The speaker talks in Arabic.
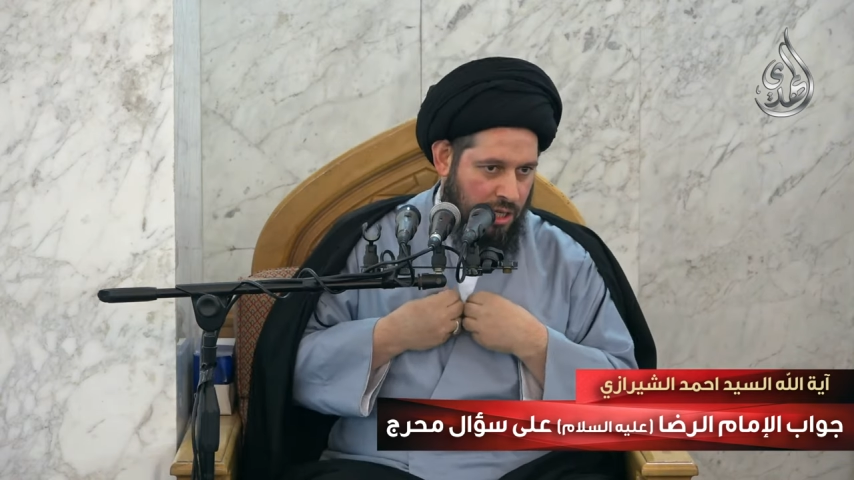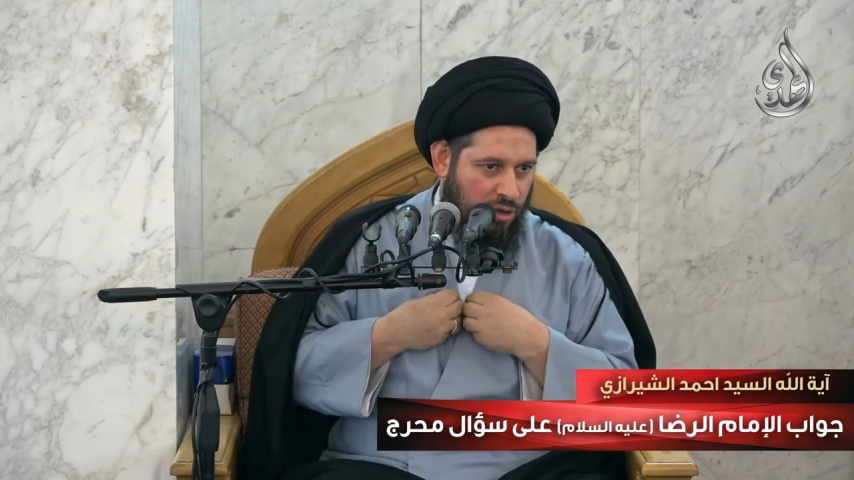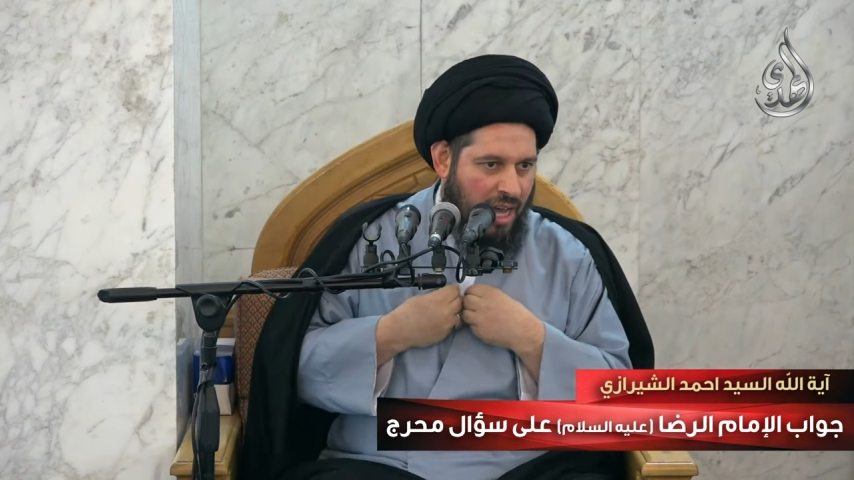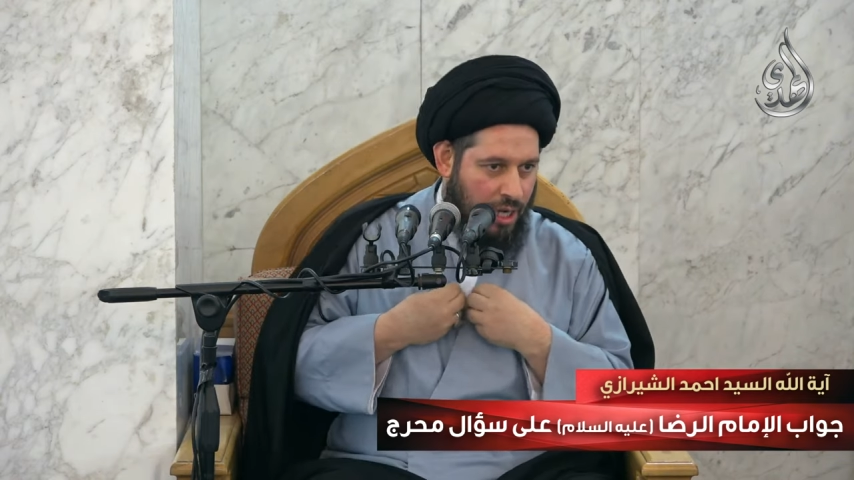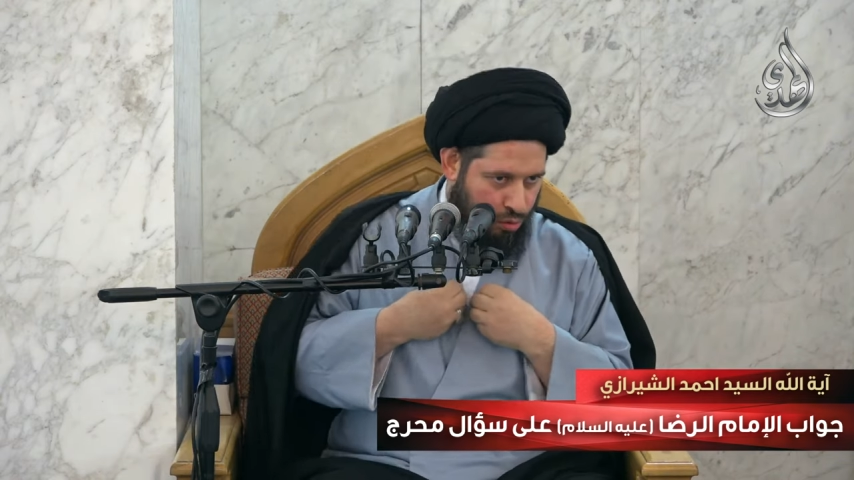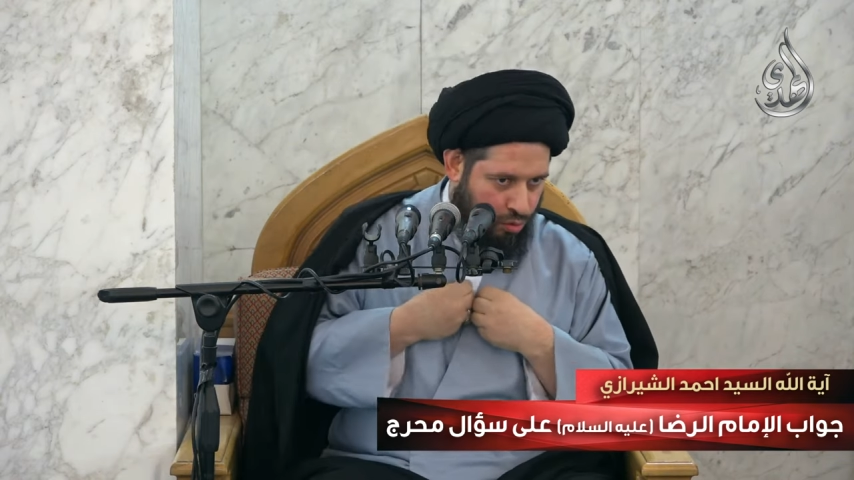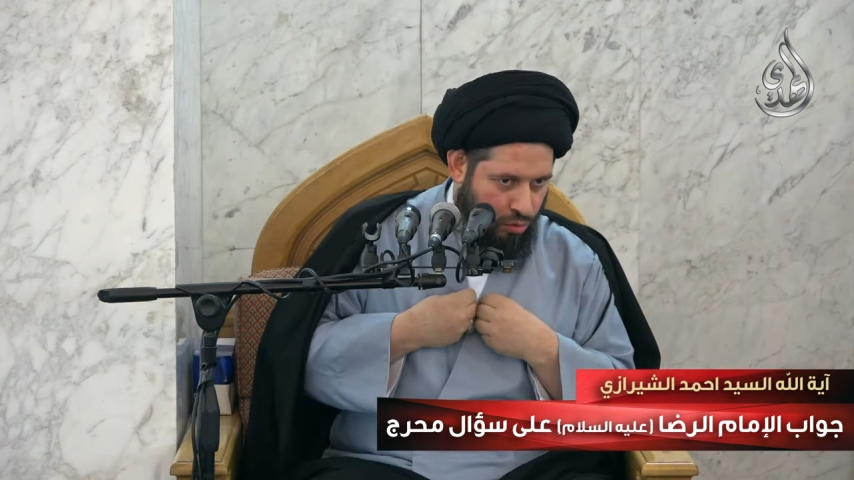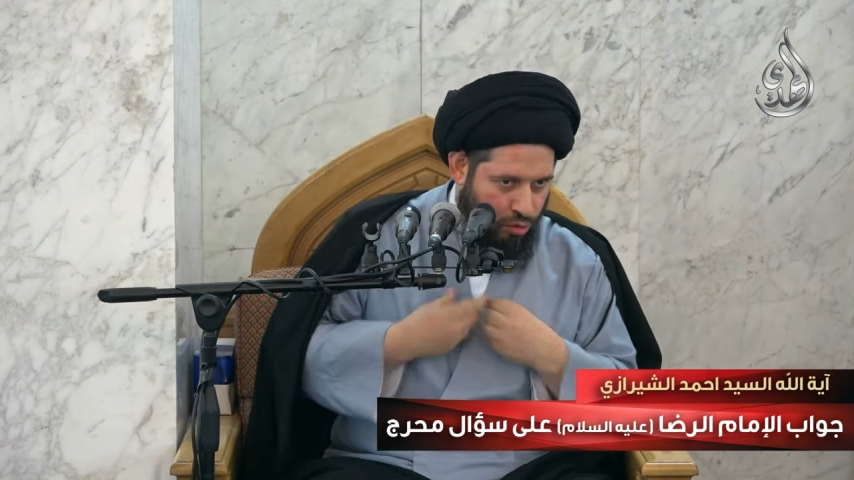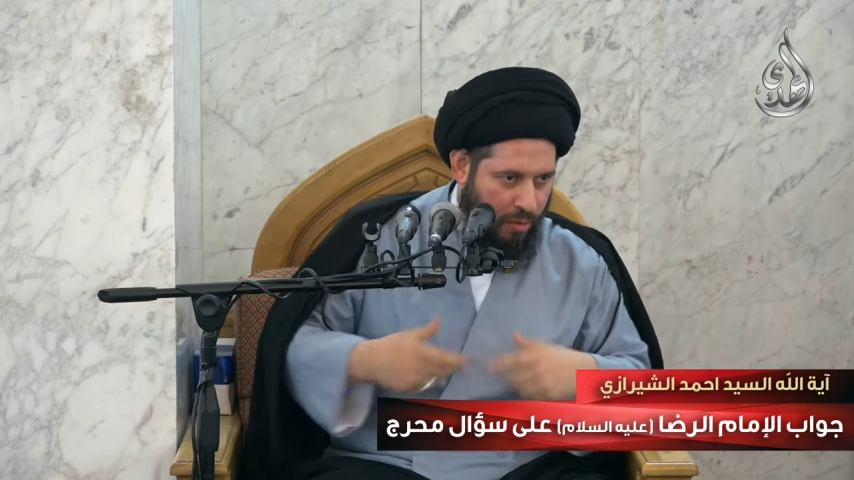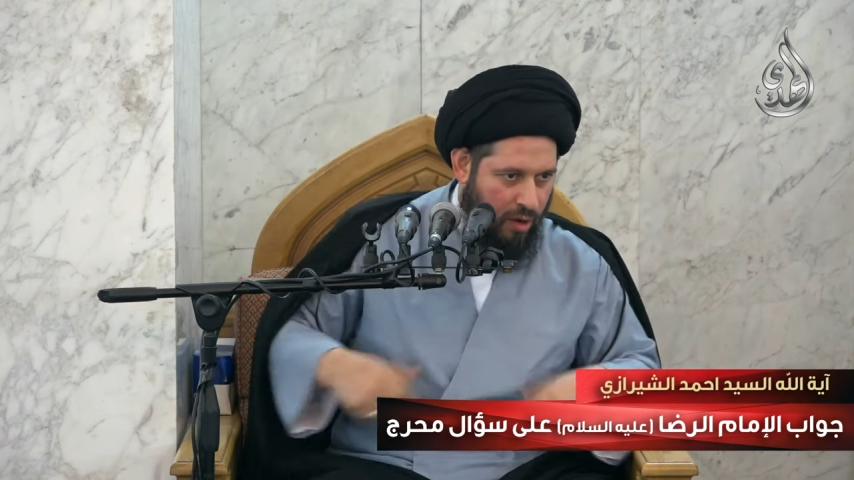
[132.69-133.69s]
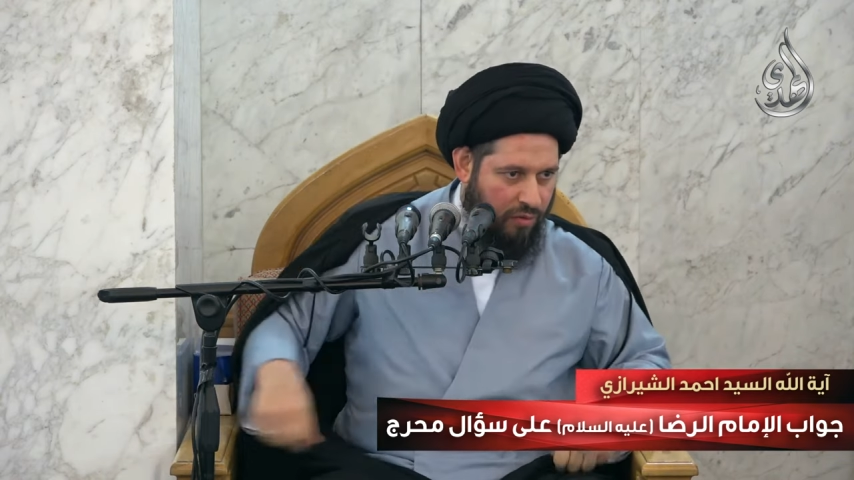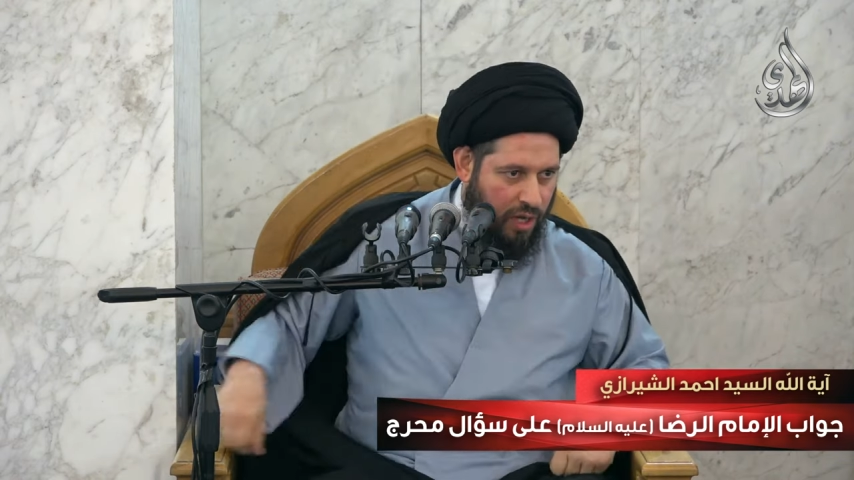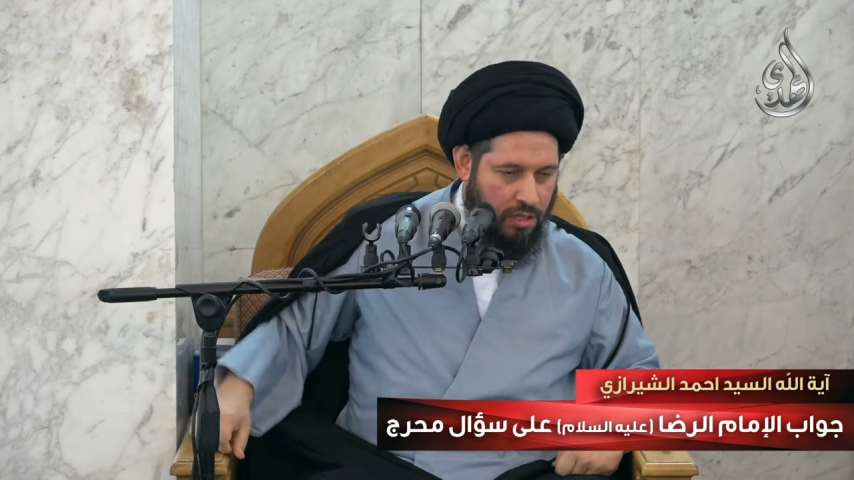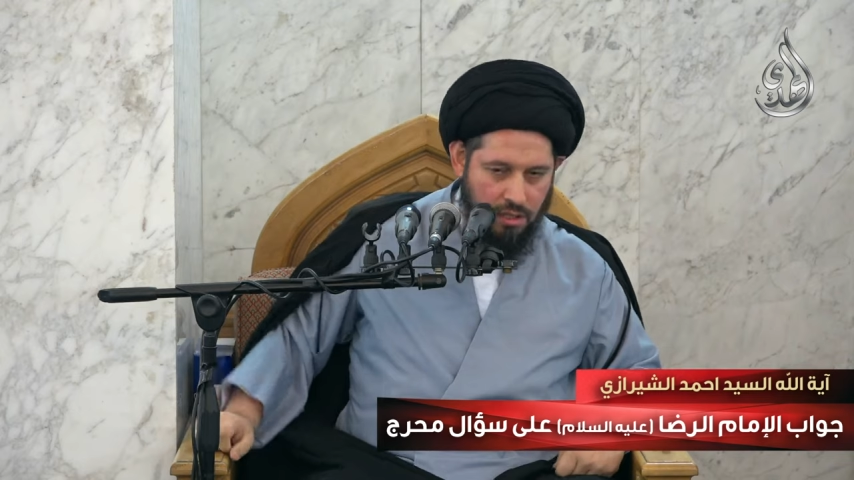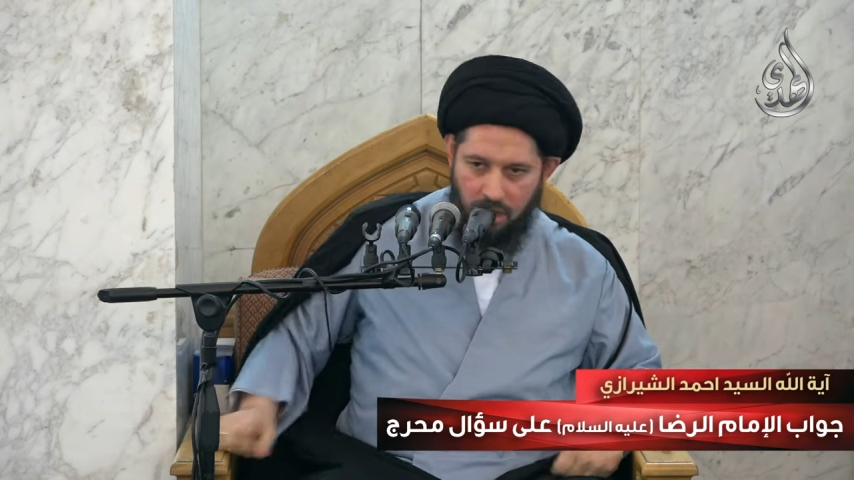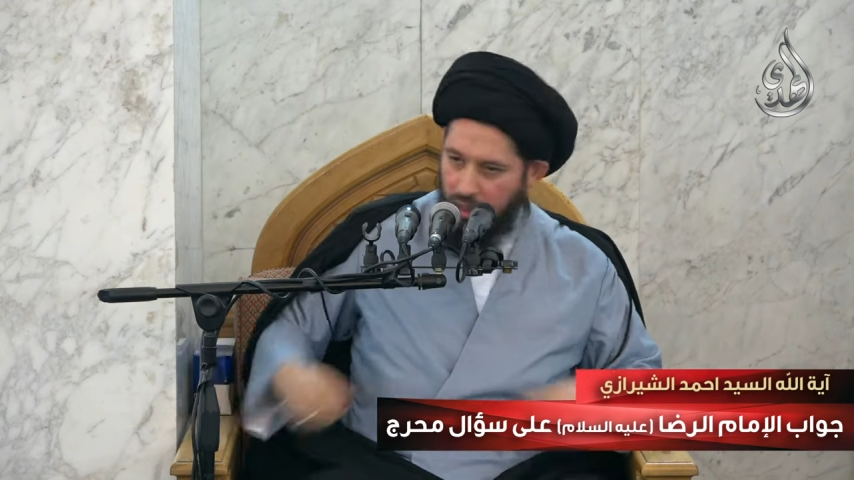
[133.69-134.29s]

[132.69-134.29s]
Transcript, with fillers: يحركوا قلوبهم فقط